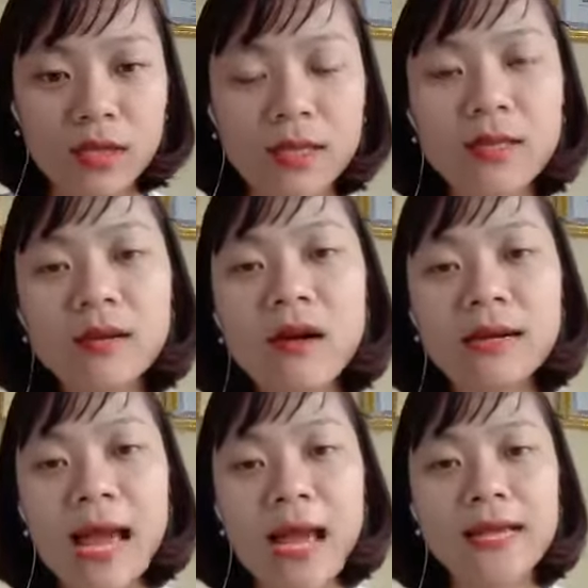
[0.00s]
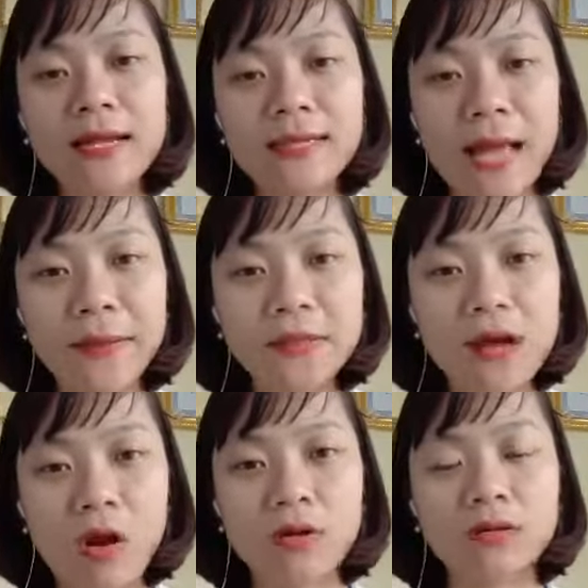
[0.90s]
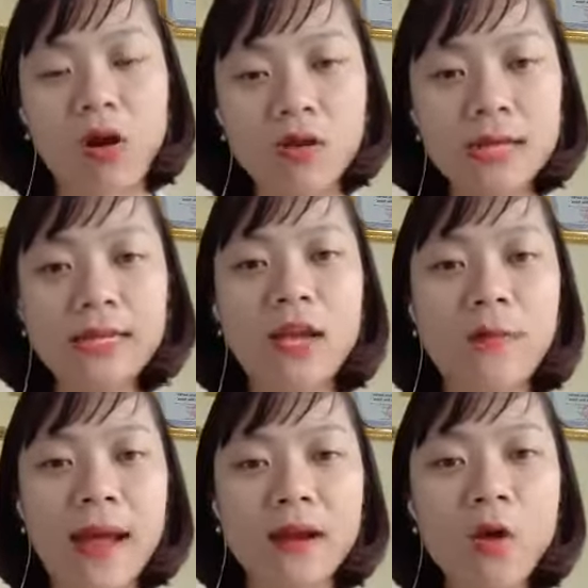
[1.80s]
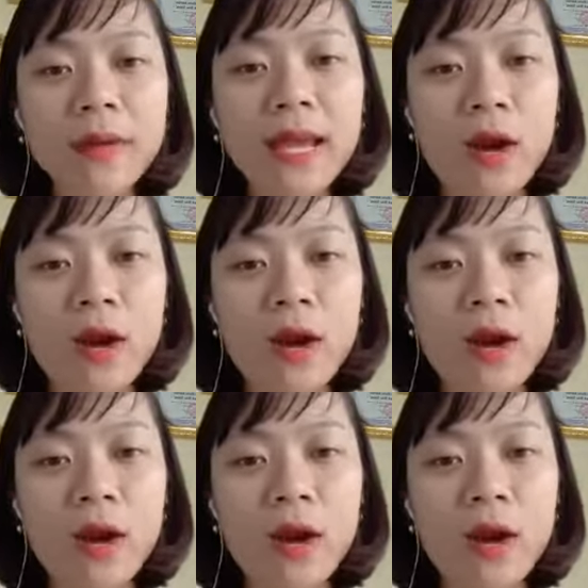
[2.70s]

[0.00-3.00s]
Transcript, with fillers: Thế nhưng ngược lại hiện tại bây giờ còn có rất nhiều bạn không